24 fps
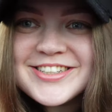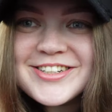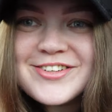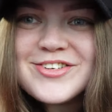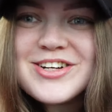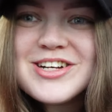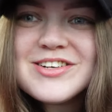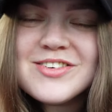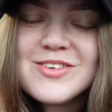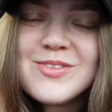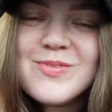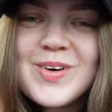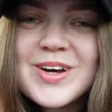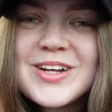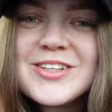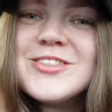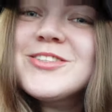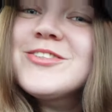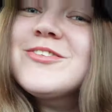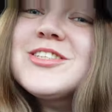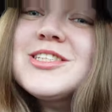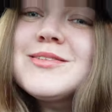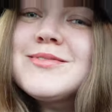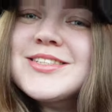dziękuję wam
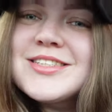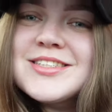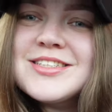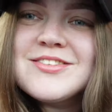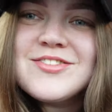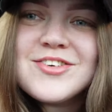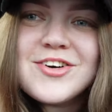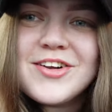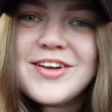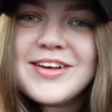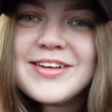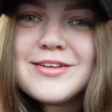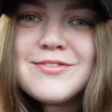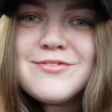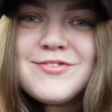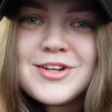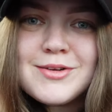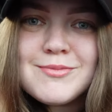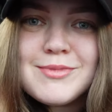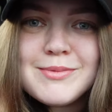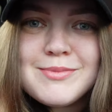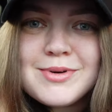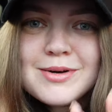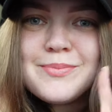bardzo i do zobaczenia w kolejnym
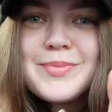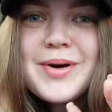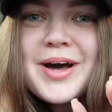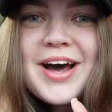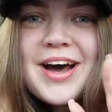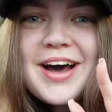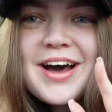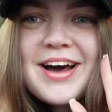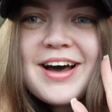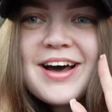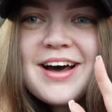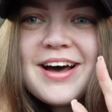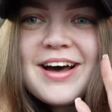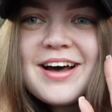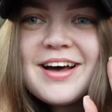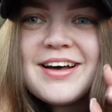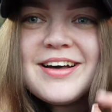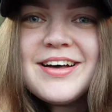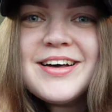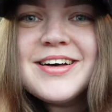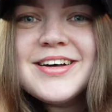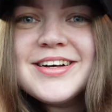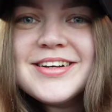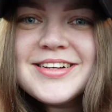filmie. Pa,
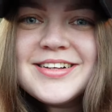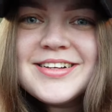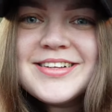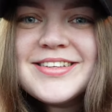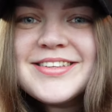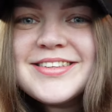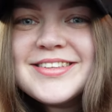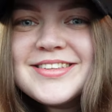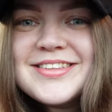pa!